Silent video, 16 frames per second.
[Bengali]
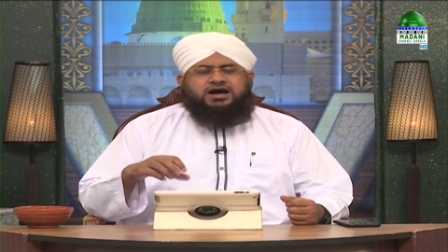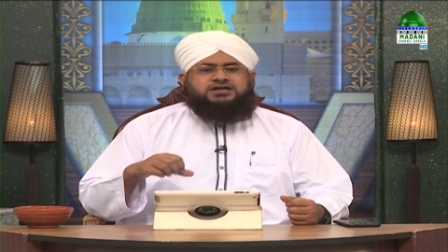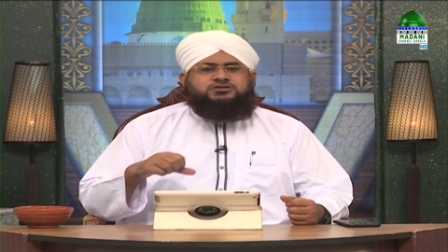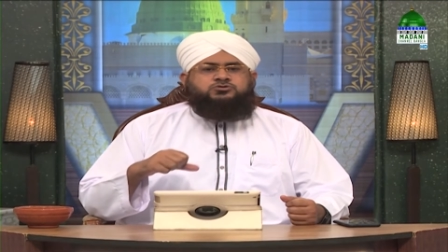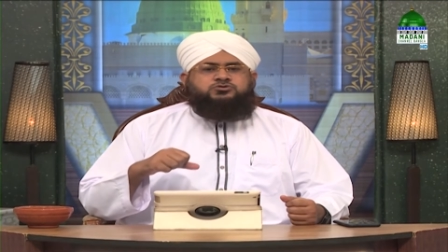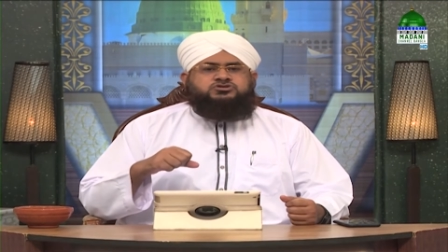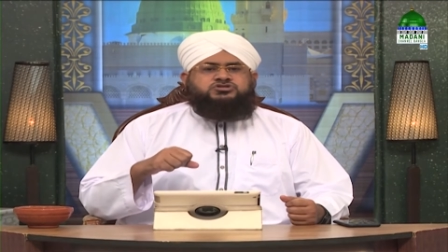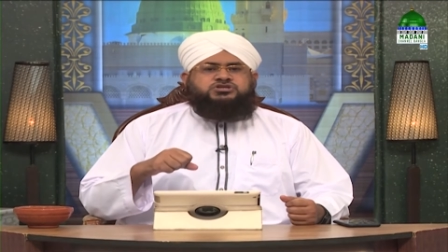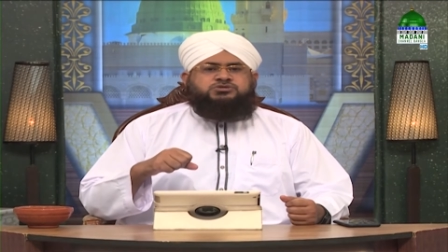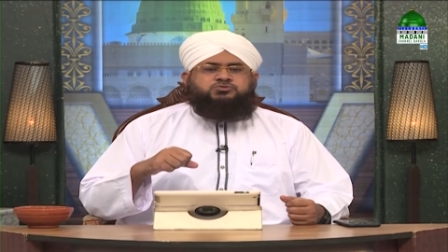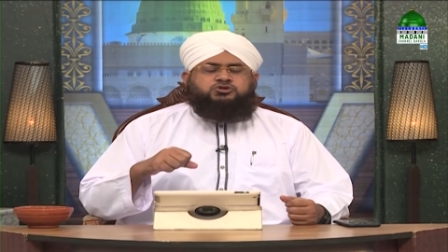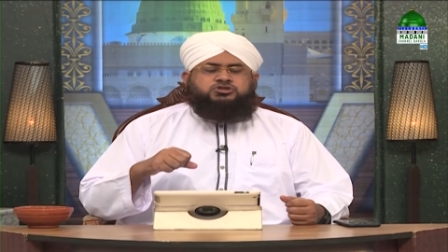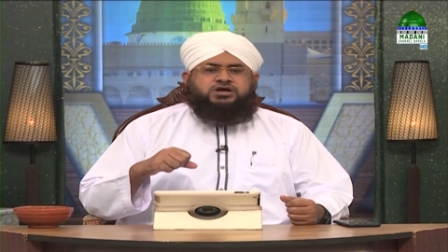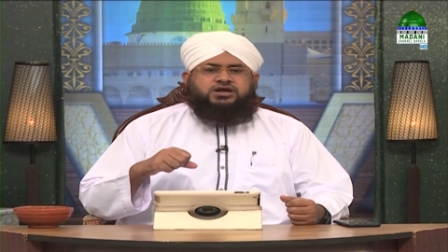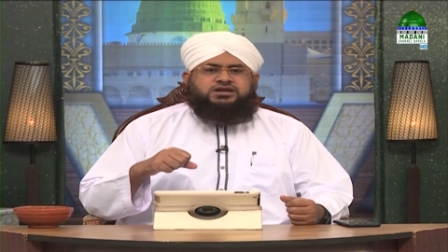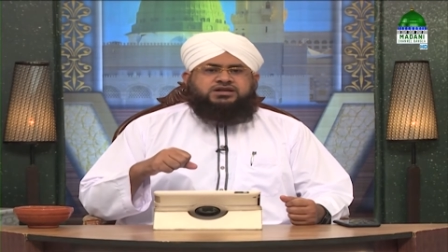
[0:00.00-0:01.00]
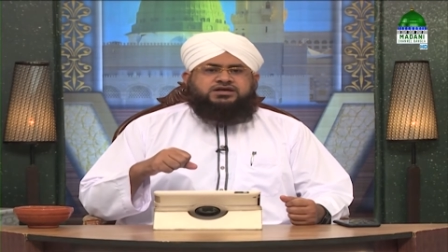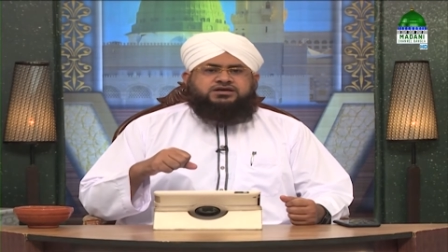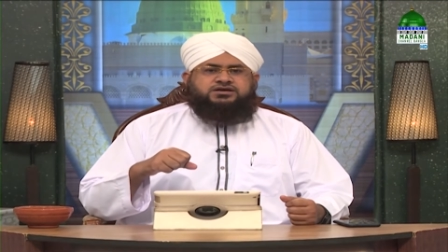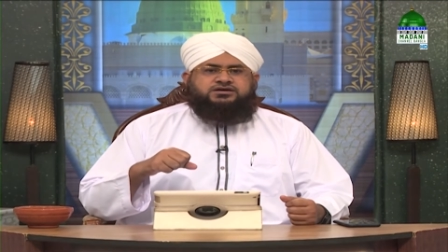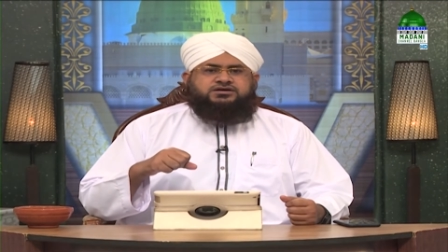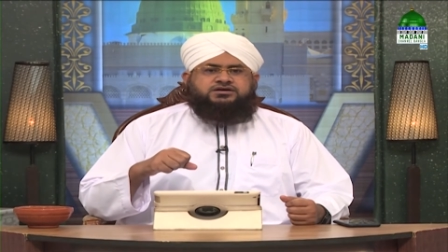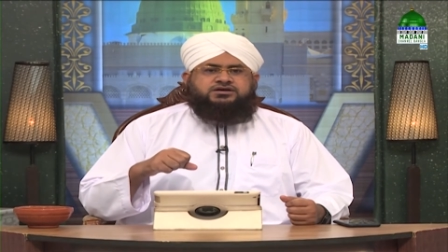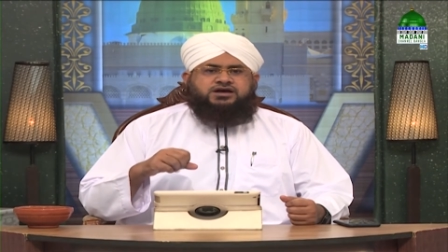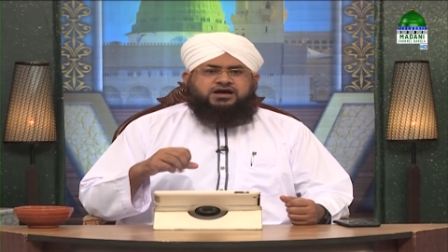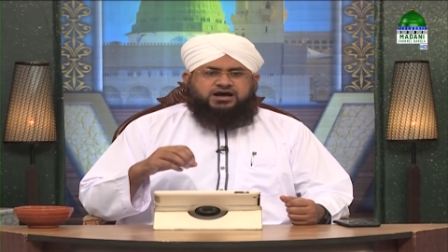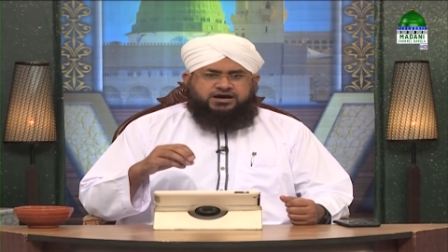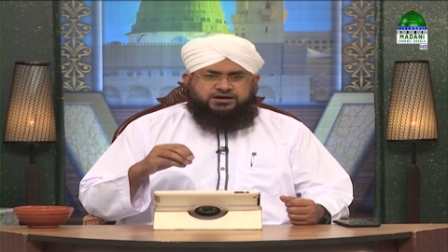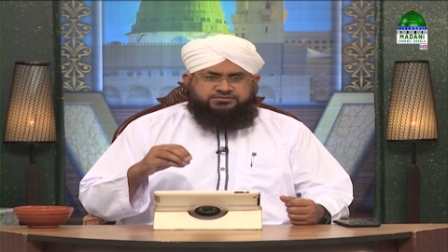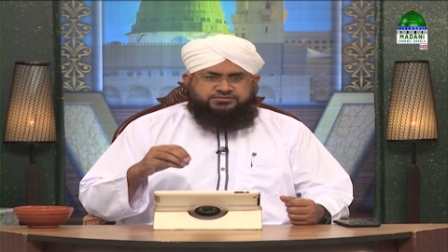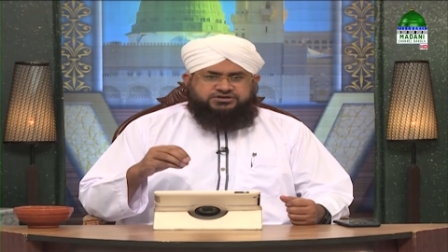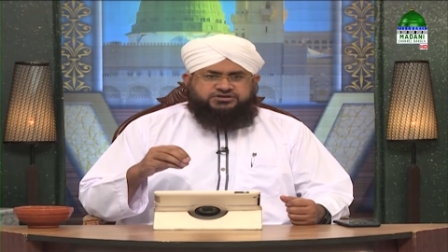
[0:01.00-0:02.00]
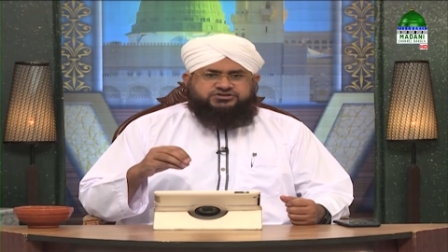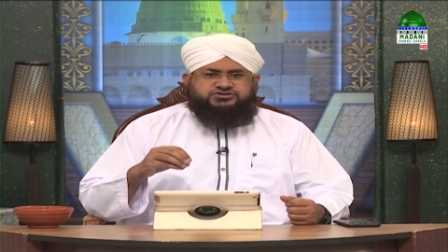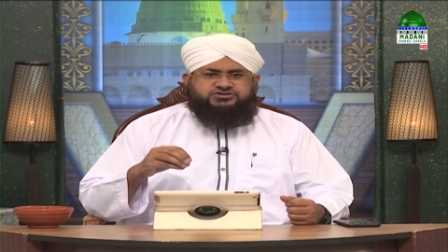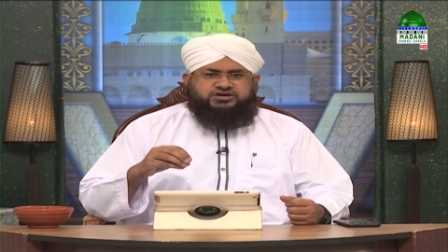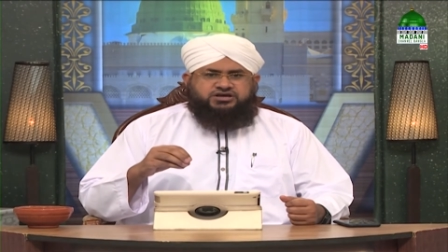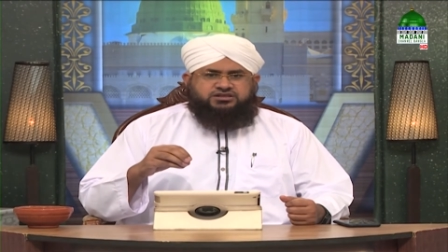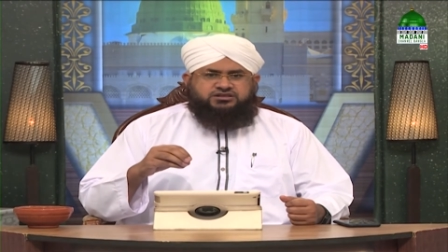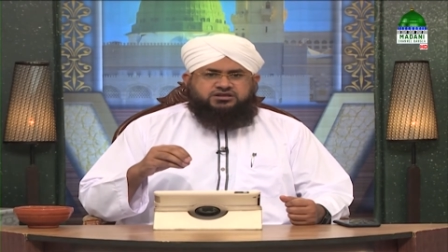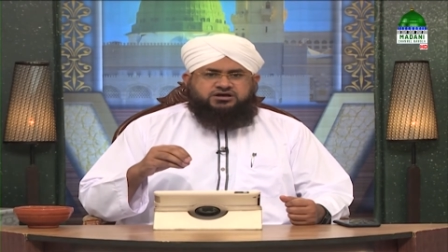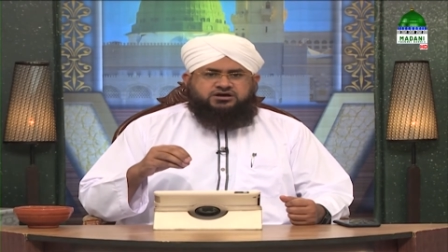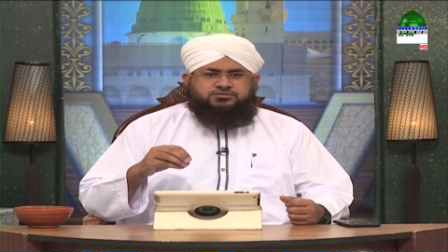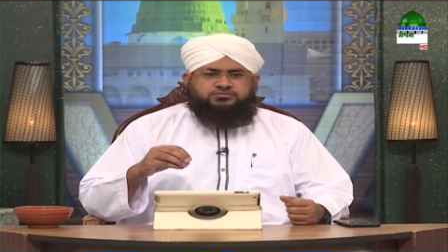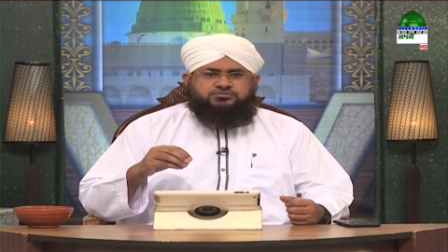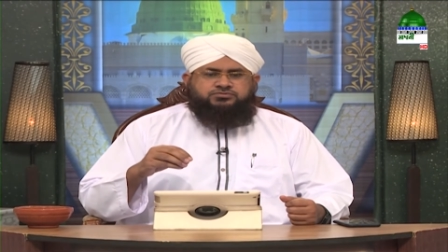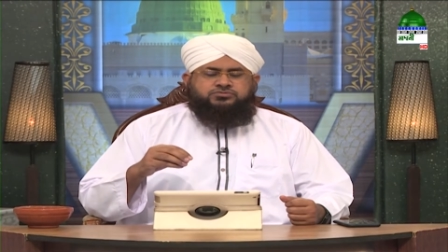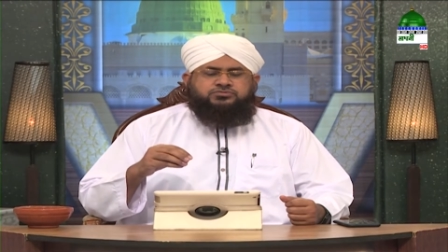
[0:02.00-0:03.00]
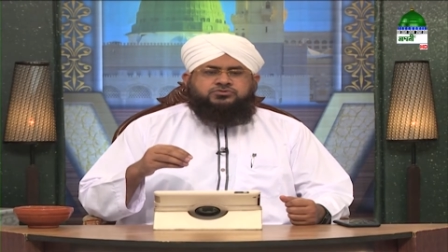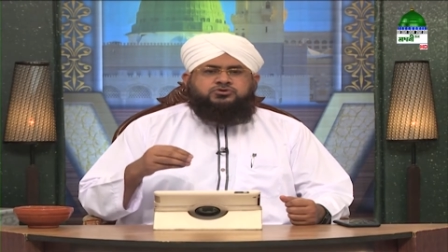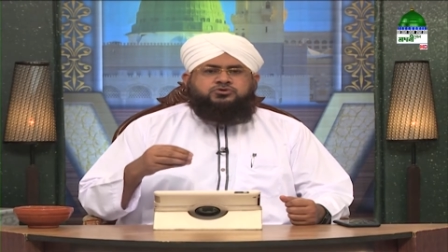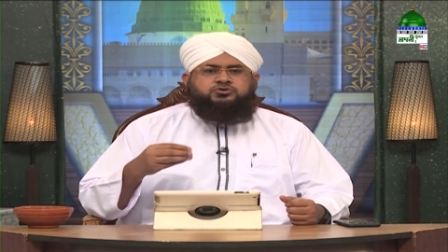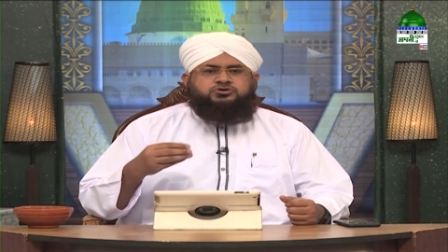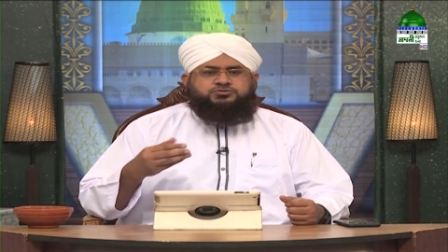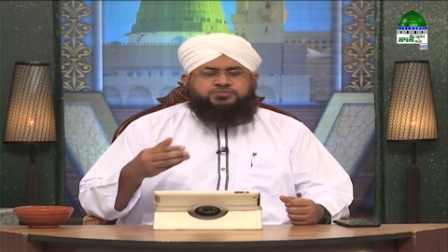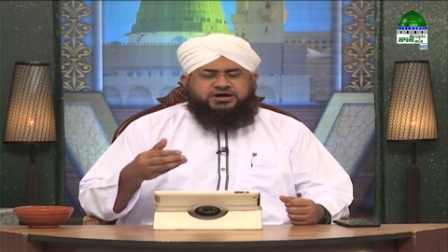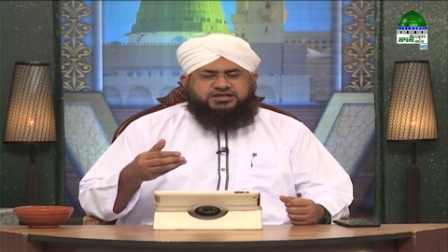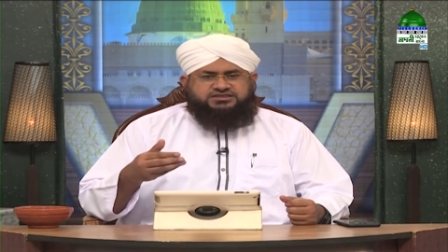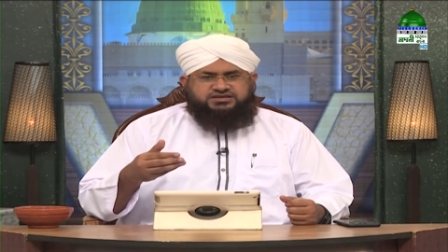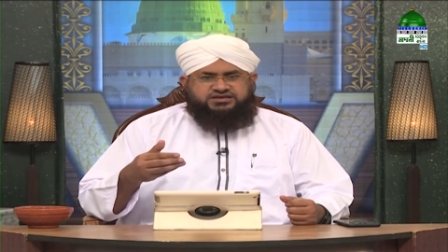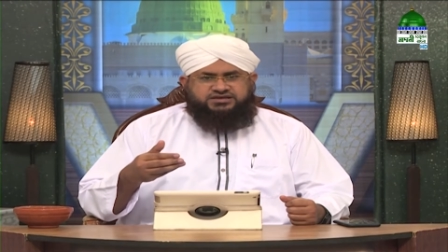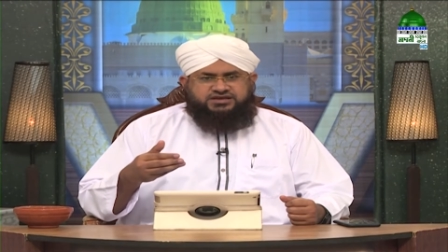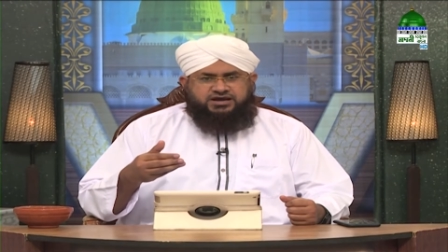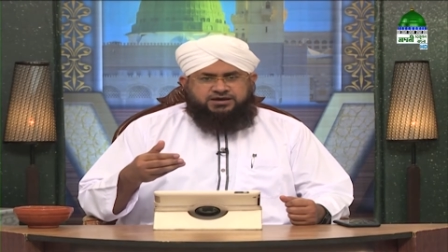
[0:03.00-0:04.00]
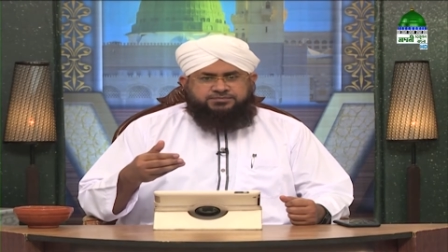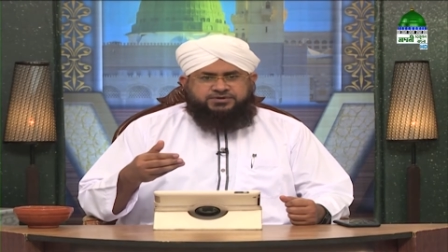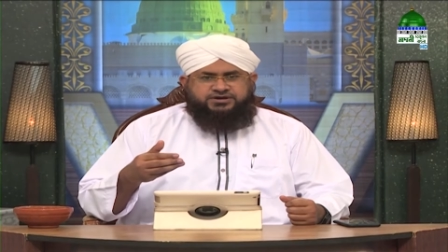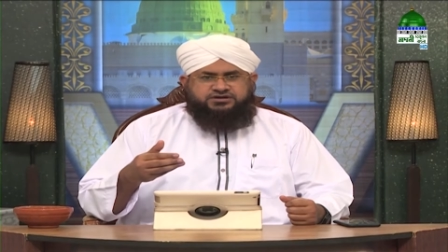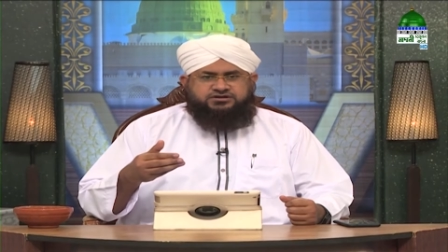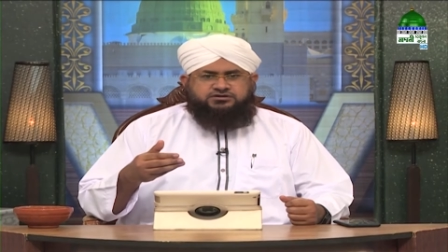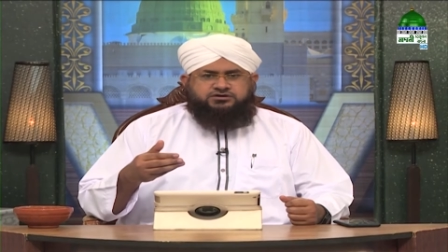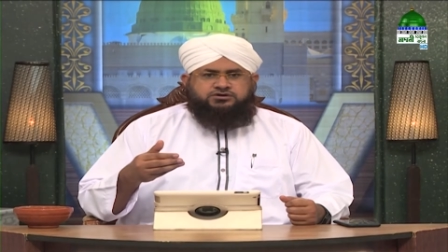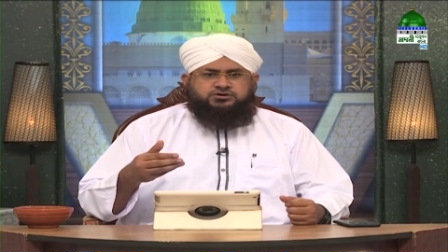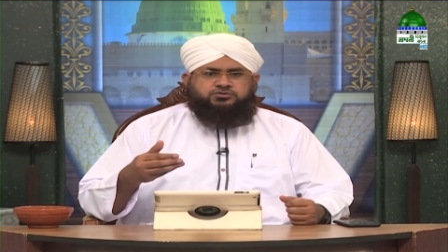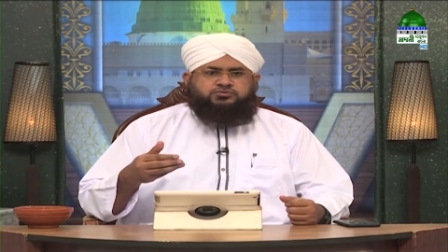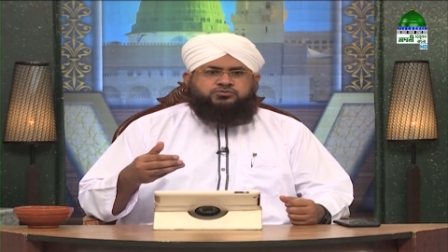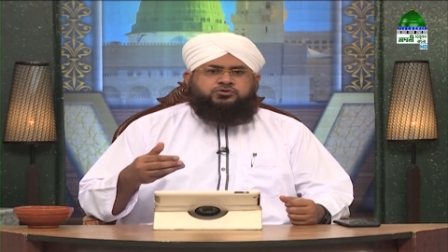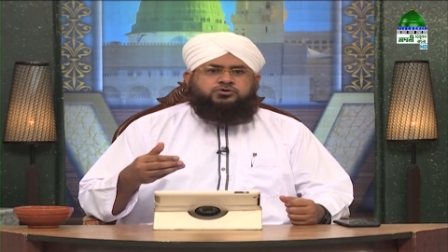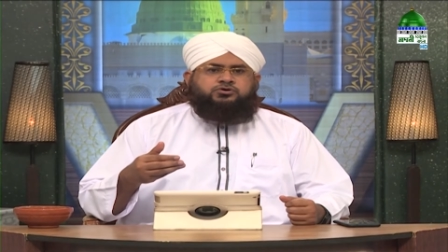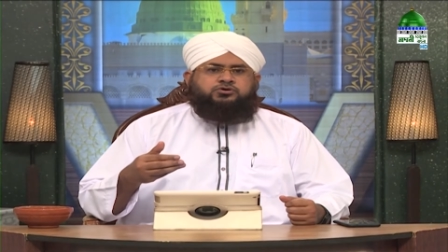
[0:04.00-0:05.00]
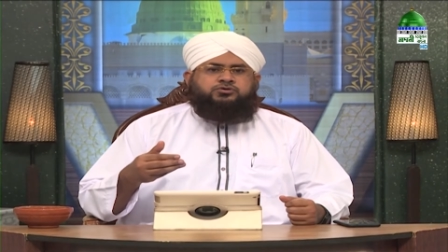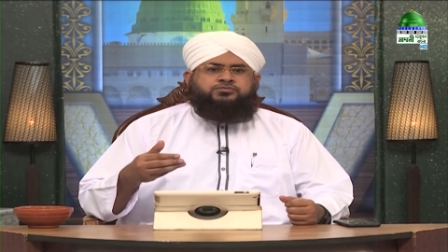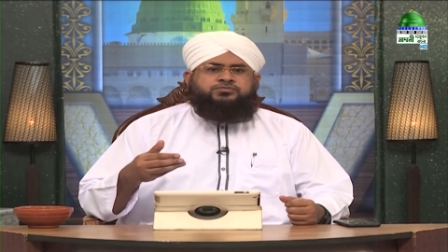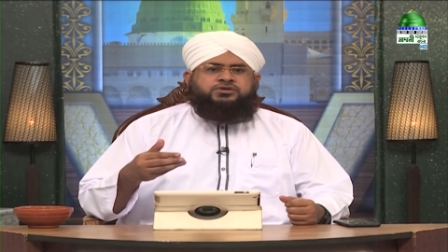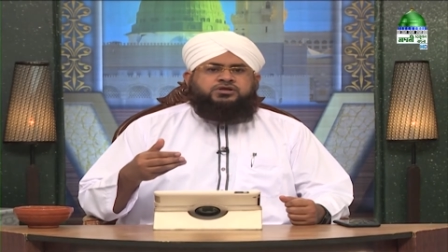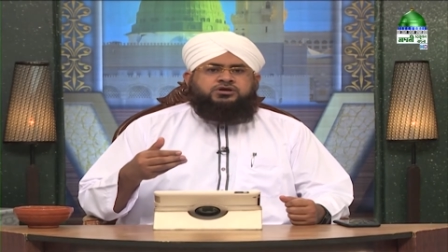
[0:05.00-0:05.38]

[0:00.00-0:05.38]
আজ সেই সংক্রান্ত আমরা ইনশাল্লাহ কিছু কথা এখানে সেগুলো